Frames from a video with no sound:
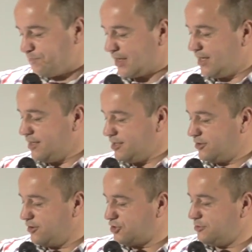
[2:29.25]
Mm, I
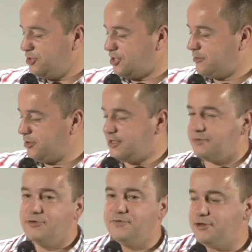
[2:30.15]
to, o czym dzisiaj
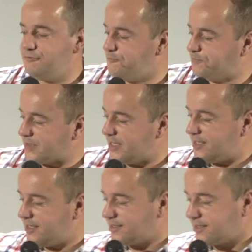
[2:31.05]
będę mówił, mm,
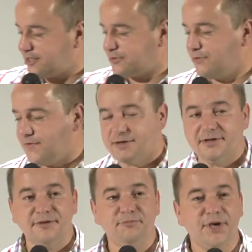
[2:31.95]

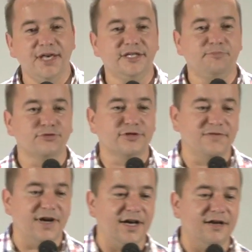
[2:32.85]
zatytułowałem 5 plus
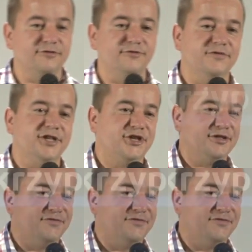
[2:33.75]
2 równa się